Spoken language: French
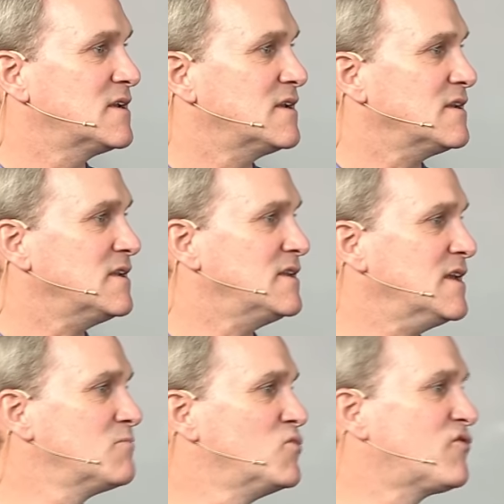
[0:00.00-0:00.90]
Il y a un
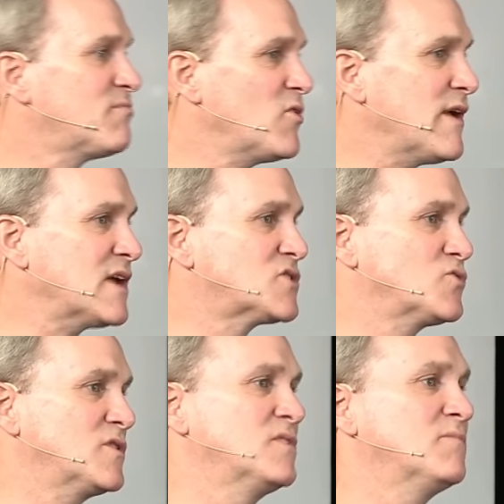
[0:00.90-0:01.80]
mouvement
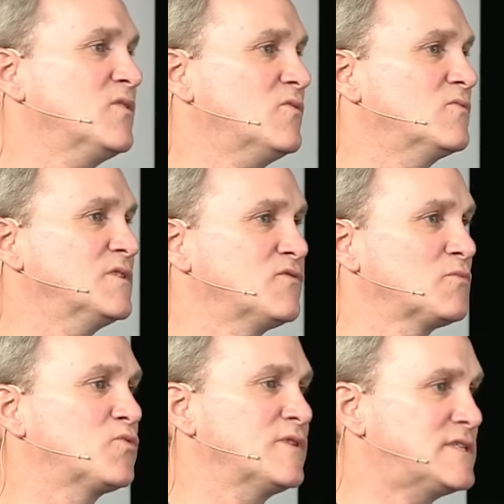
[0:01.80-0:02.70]
actuellement au niveau
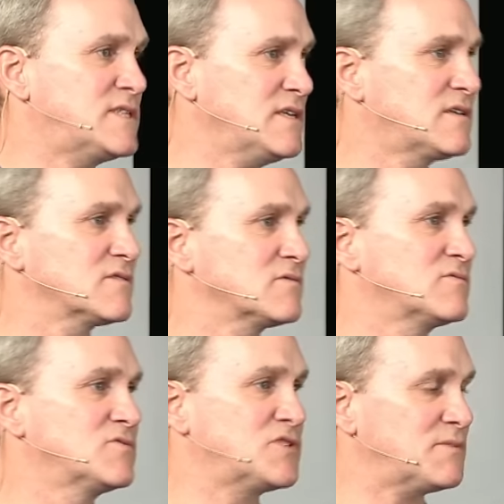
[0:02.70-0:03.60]
politique de jamais